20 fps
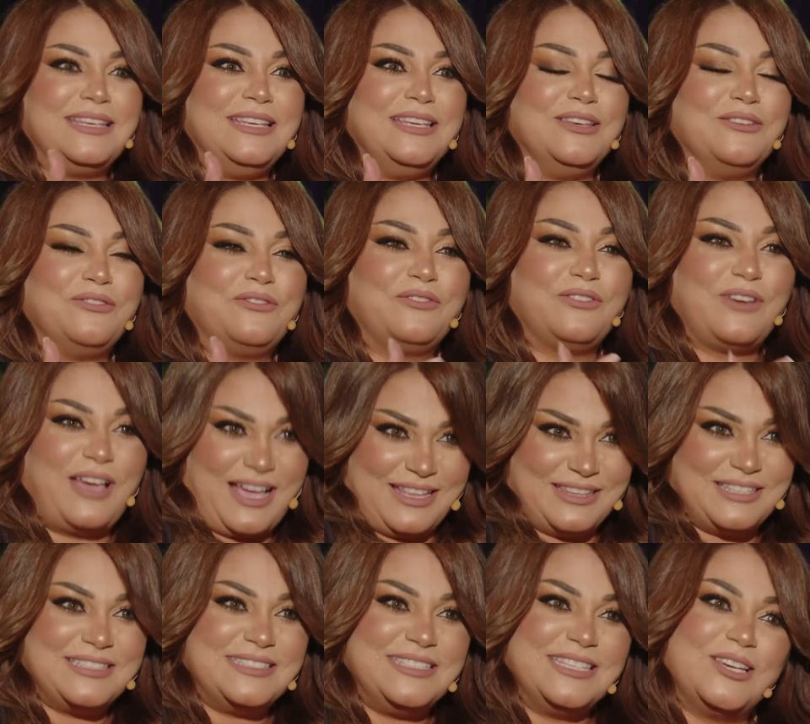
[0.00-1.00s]
كيف
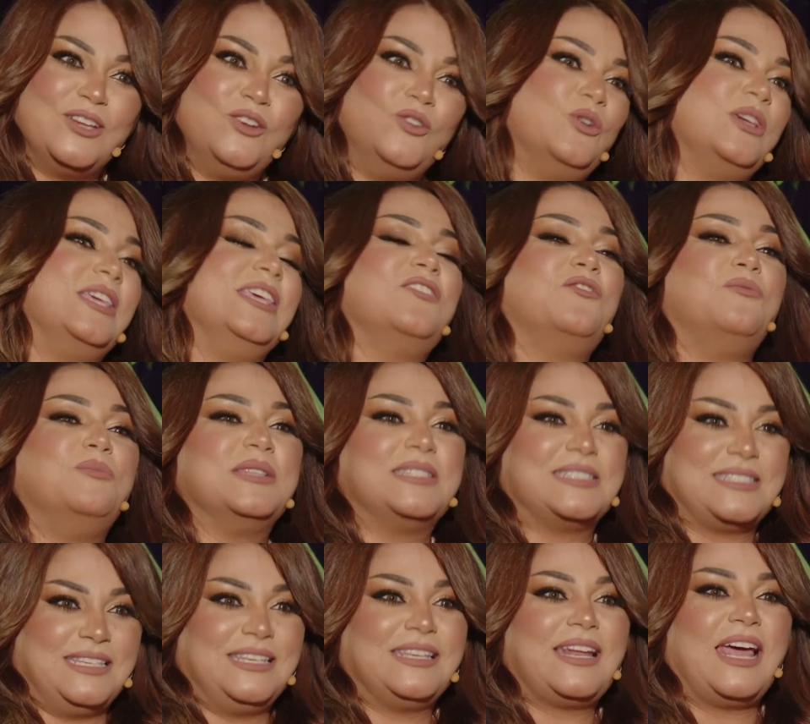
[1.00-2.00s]
حضرتك انه كيف
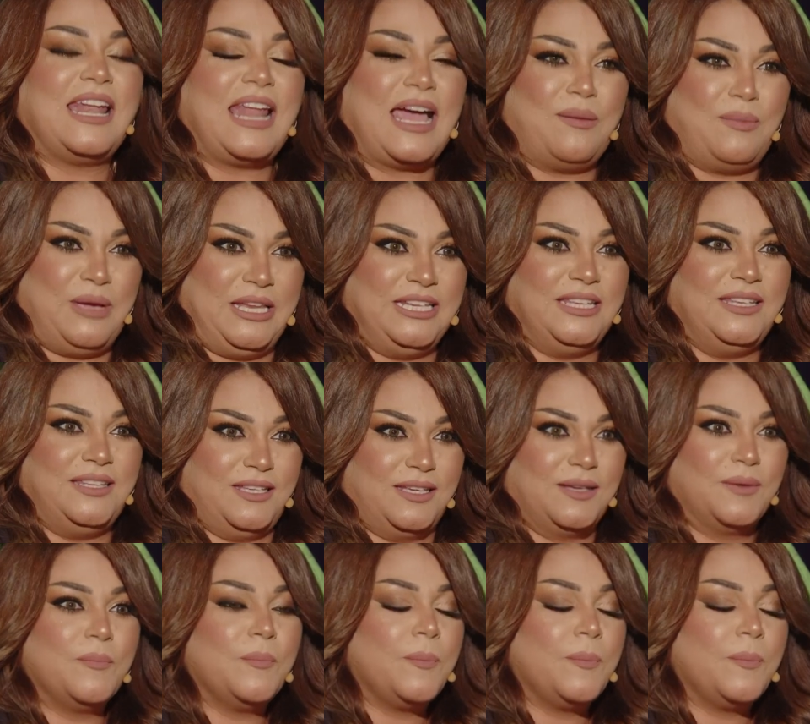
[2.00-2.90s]
بتصير هالعمليه